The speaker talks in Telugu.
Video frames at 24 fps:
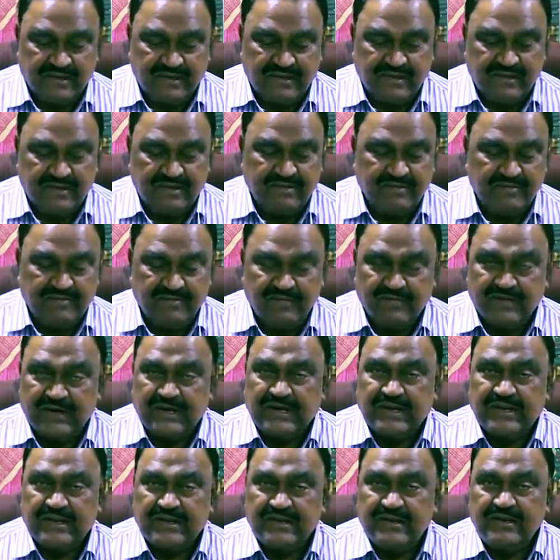ఈ
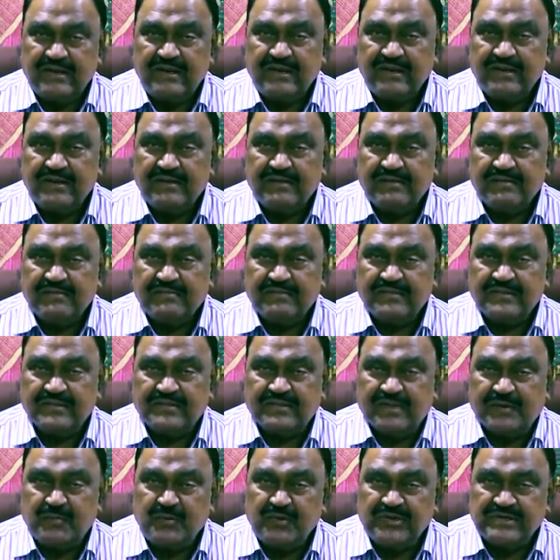విరాళాన్ని
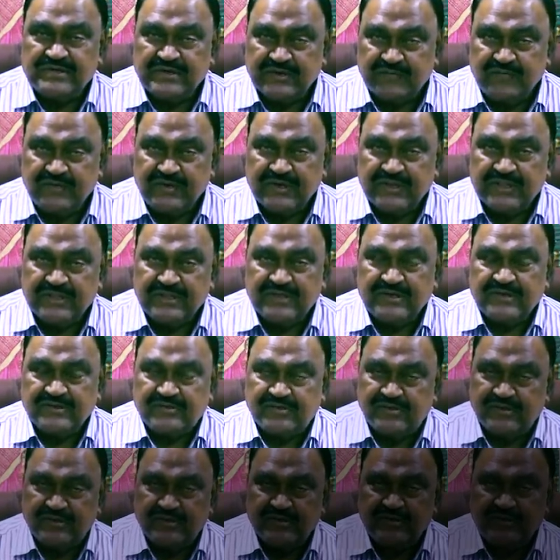తమ్ముడు షఫీకి
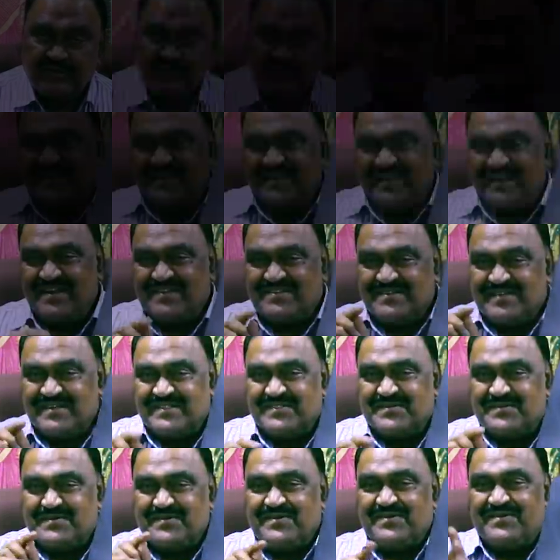అందజేస్తున్నాను నేను
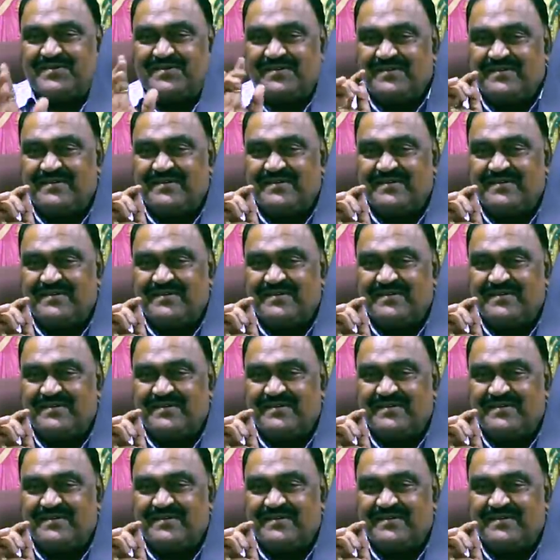సైతంలో